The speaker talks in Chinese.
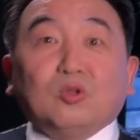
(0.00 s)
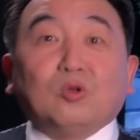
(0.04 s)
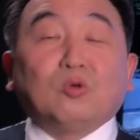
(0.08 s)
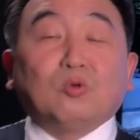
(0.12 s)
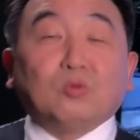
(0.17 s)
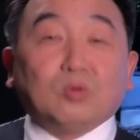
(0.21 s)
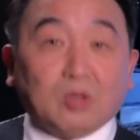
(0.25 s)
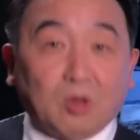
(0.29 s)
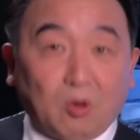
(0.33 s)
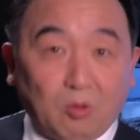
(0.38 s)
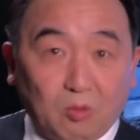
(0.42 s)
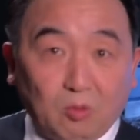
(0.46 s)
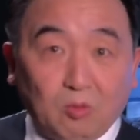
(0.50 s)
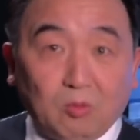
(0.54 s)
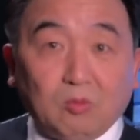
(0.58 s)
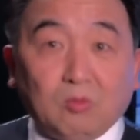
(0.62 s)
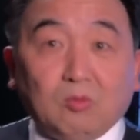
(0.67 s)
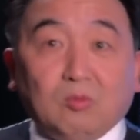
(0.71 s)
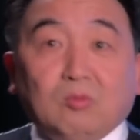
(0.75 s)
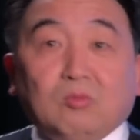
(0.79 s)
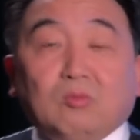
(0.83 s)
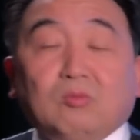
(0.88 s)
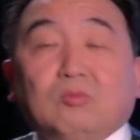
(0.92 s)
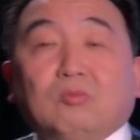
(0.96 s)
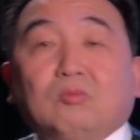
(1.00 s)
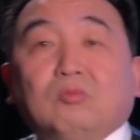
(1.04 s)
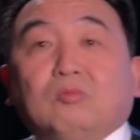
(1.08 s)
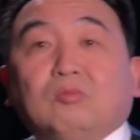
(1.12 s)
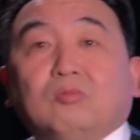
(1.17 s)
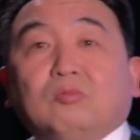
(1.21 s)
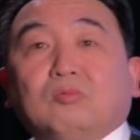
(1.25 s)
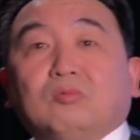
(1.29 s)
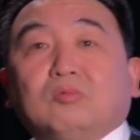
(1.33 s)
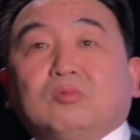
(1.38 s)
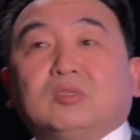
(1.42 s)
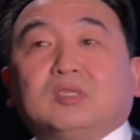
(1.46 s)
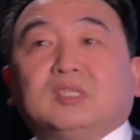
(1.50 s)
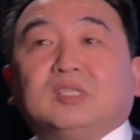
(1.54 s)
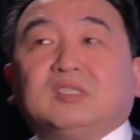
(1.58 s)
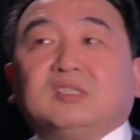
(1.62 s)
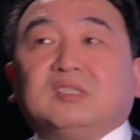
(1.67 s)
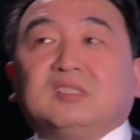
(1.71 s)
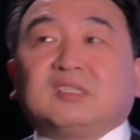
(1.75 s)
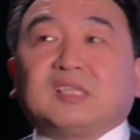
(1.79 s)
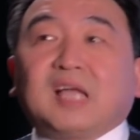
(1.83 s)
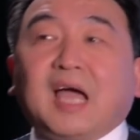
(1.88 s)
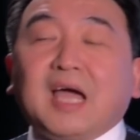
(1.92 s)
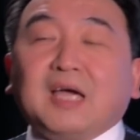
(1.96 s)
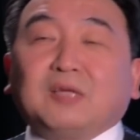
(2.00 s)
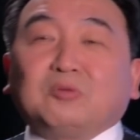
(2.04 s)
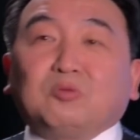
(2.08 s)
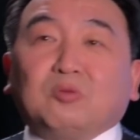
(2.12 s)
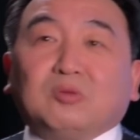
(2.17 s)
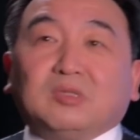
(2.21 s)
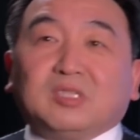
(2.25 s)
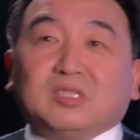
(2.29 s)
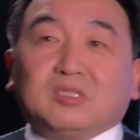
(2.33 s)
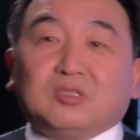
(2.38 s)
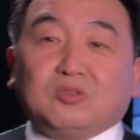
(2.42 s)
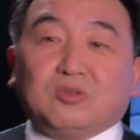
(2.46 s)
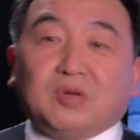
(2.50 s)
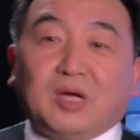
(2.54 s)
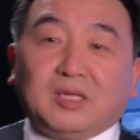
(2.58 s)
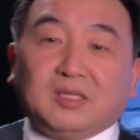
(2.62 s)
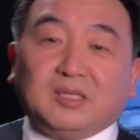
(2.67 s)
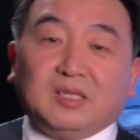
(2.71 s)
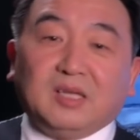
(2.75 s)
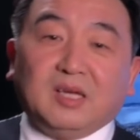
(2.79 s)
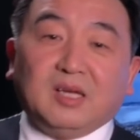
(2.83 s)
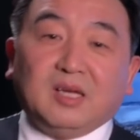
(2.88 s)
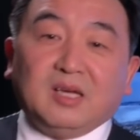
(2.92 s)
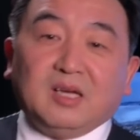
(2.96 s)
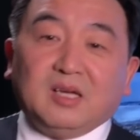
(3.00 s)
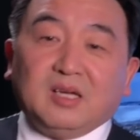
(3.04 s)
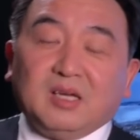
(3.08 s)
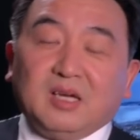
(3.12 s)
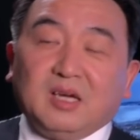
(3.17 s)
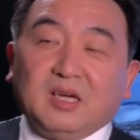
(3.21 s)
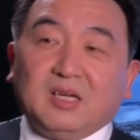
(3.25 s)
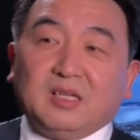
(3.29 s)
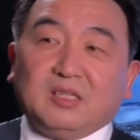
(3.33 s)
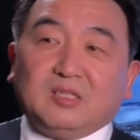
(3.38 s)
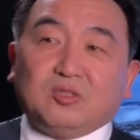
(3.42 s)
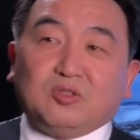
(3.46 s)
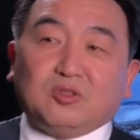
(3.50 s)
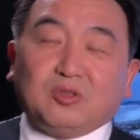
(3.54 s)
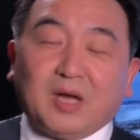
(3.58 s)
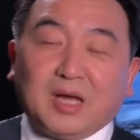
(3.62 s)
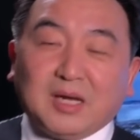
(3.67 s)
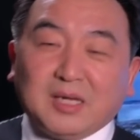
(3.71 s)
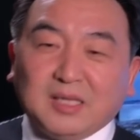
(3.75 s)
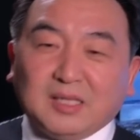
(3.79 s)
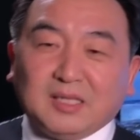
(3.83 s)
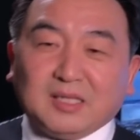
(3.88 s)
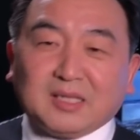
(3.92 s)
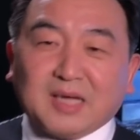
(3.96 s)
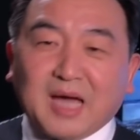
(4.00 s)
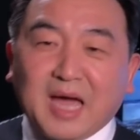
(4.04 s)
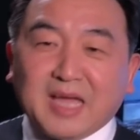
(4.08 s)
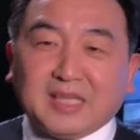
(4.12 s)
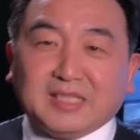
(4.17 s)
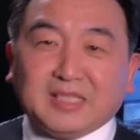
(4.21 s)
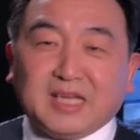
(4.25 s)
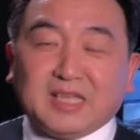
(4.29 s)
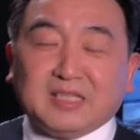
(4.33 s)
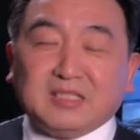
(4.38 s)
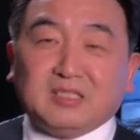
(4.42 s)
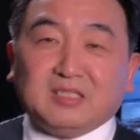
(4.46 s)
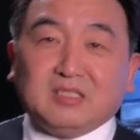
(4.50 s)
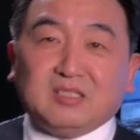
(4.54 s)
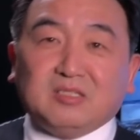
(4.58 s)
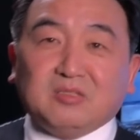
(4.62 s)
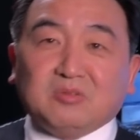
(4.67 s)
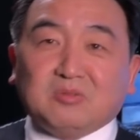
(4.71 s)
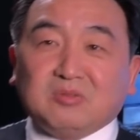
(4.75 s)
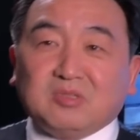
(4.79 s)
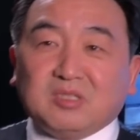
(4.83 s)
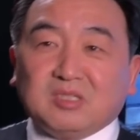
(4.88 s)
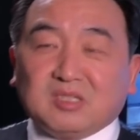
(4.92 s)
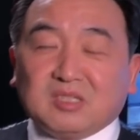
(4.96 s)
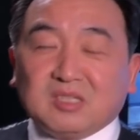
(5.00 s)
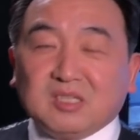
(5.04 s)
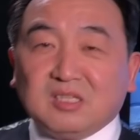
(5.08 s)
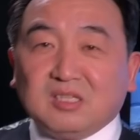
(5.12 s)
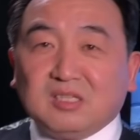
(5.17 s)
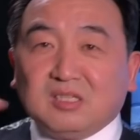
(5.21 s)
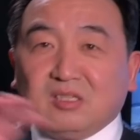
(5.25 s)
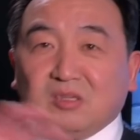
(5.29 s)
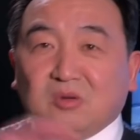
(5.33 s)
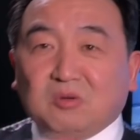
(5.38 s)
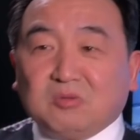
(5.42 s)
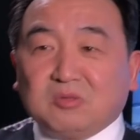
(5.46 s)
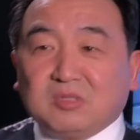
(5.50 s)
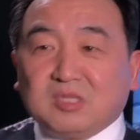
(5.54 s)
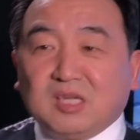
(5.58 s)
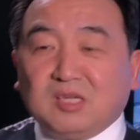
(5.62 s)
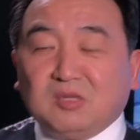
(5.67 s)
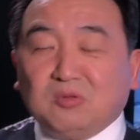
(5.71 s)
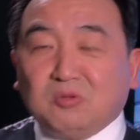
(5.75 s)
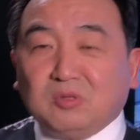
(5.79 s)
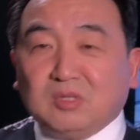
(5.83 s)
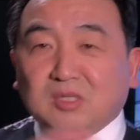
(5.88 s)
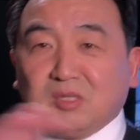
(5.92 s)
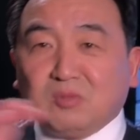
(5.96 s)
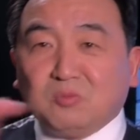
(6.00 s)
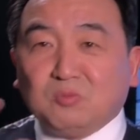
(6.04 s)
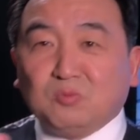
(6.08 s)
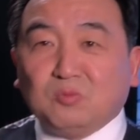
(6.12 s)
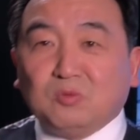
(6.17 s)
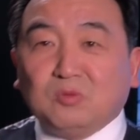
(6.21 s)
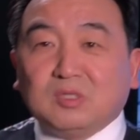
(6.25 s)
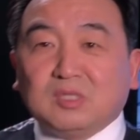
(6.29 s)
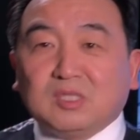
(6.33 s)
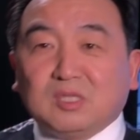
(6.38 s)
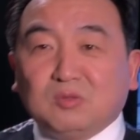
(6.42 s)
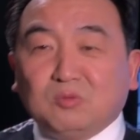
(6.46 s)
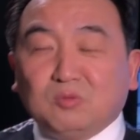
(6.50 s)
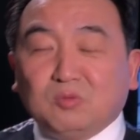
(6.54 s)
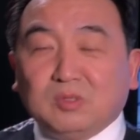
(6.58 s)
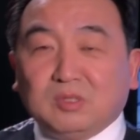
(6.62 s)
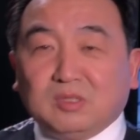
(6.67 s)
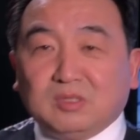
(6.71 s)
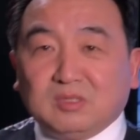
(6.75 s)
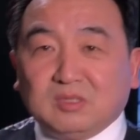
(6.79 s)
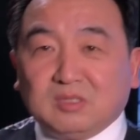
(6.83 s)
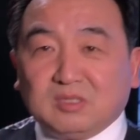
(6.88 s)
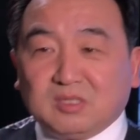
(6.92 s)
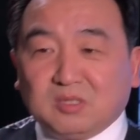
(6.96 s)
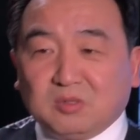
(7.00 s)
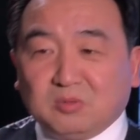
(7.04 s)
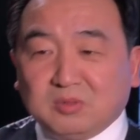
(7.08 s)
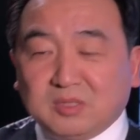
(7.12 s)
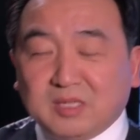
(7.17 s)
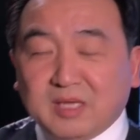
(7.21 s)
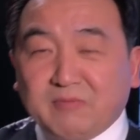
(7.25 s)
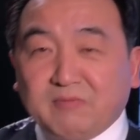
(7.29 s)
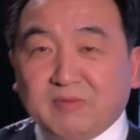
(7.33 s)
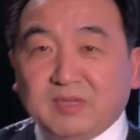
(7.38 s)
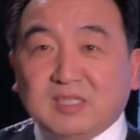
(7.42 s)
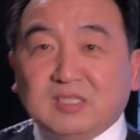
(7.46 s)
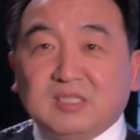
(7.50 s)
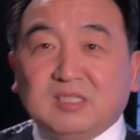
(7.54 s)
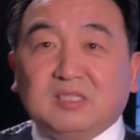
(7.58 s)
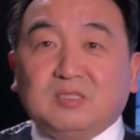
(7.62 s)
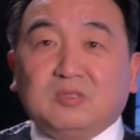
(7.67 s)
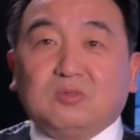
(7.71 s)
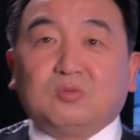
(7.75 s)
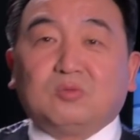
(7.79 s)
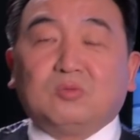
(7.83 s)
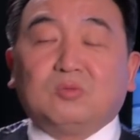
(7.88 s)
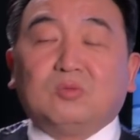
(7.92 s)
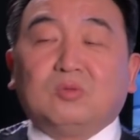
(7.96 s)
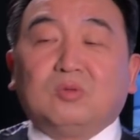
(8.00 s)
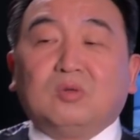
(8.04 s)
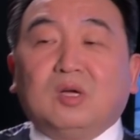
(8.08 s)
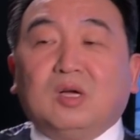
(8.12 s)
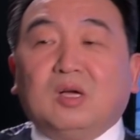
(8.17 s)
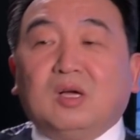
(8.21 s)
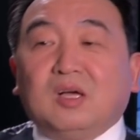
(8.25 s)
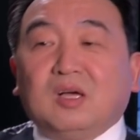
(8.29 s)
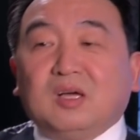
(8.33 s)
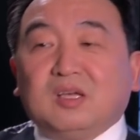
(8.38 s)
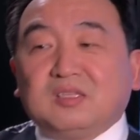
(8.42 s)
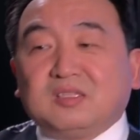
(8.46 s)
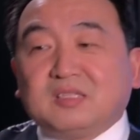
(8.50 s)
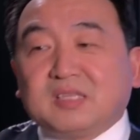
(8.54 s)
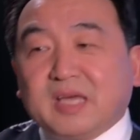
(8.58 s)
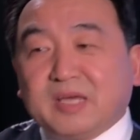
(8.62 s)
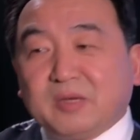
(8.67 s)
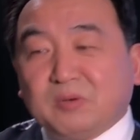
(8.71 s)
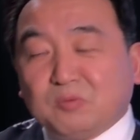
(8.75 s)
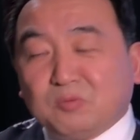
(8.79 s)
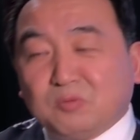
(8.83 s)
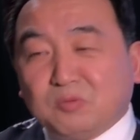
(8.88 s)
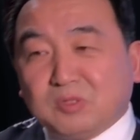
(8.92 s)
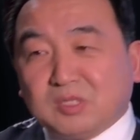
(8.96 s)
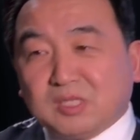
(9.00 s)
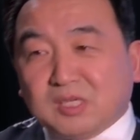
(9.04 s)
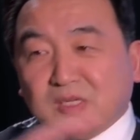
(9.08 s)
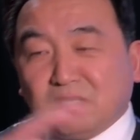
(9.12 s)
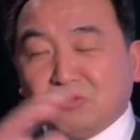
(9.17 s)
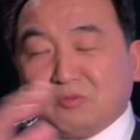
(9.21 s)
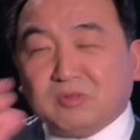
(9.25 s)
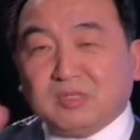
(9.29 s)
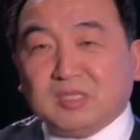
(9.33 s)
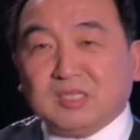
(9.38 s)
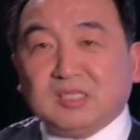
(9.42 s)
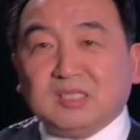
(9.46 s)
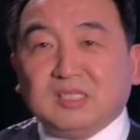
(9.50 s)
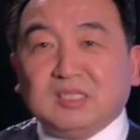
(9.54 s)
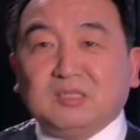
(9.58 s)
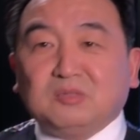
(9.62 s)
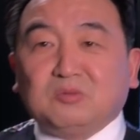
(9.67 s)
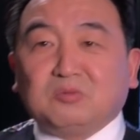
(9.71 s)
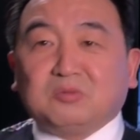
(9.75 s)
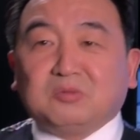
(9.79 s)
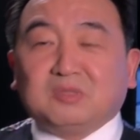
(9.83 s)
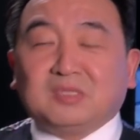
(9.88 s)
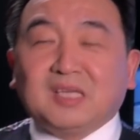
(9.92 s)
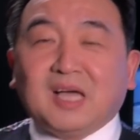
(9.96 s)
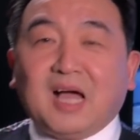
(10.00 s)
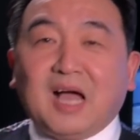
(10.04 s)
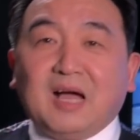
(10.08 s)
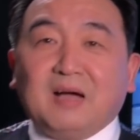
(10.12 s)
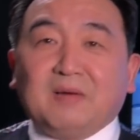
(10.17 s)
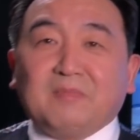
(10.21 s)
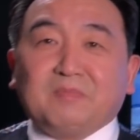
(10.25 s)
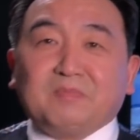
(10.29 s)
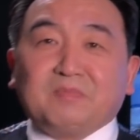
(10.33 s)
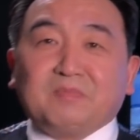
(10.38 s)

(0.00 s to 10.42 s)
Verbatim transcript: 拥有，其实太多的权利，呃，权力的概念就是跟有神论跟无神论首先为基础，在无神论的基础下。